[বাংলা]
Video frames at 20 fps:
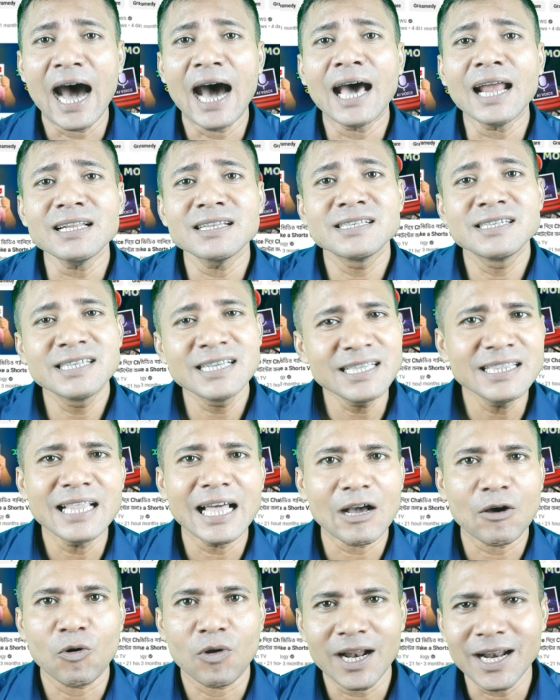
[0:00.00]
আর
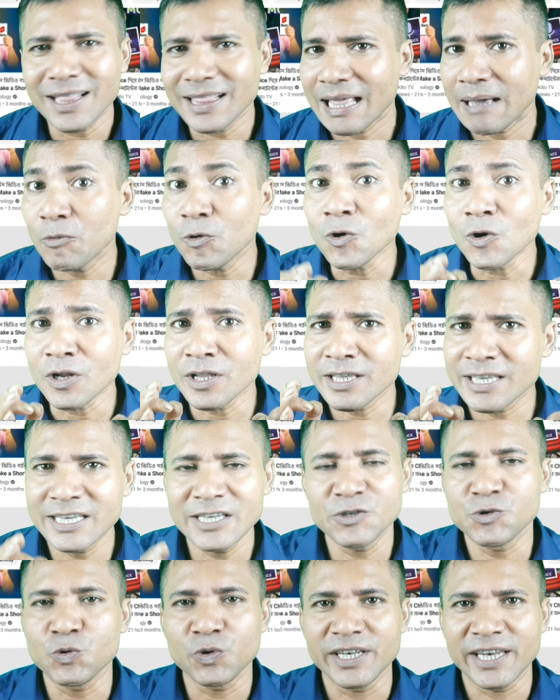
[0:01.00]
চিন্তা করার তেমন
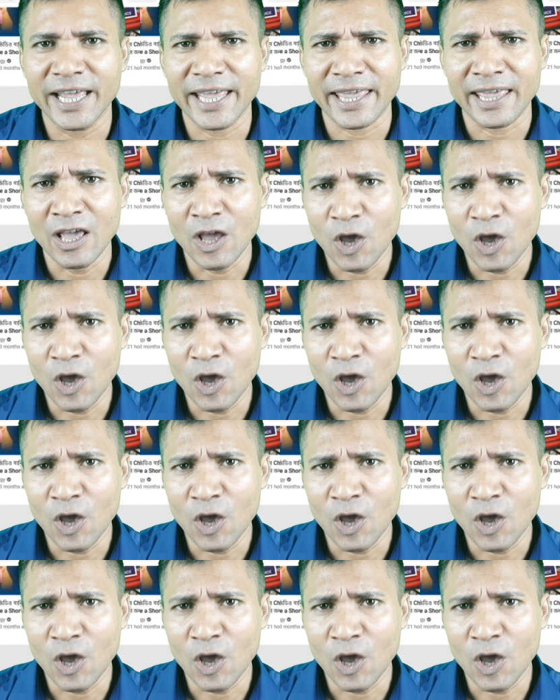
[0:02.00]
কিছুই নেই